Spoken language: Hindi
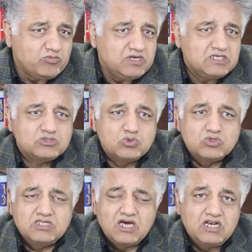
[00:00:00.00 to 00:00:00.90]
में
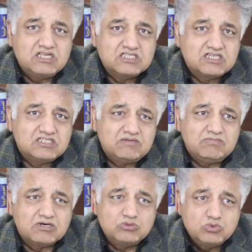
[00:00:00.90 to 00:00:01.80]
सूरत हाल इस कदर
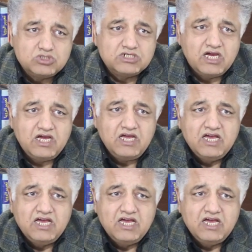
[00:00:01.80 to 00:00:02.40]
मखदूश है